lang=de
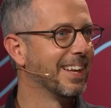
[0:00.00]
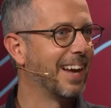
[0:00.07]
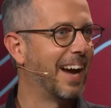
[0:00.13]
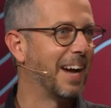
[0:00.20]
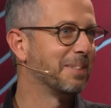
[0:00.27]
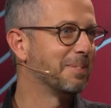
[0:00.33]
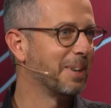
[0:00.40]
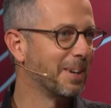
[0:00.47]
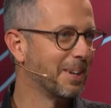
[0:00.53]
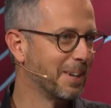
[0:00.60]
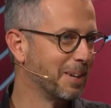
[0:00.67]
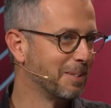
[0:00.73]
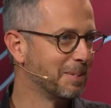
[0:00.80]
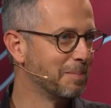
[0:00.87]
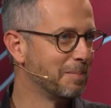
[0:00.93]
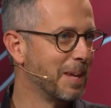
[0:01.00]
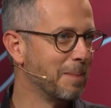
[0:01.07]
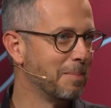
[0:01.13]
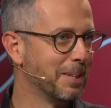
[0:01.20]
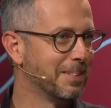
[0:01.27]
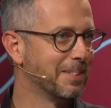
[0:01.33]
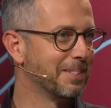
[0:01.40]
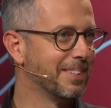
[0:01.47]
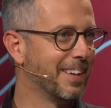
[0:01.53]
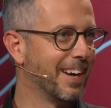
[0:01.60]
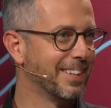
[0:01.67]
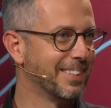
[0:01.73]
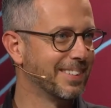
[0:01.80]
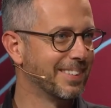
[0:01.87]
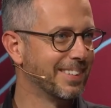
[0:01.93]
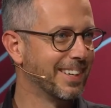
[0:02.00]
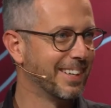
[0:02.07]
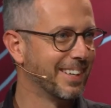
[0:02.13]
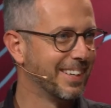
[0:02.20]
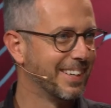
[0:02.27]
einfacher auf dem Tablet zu zeichnen, ja.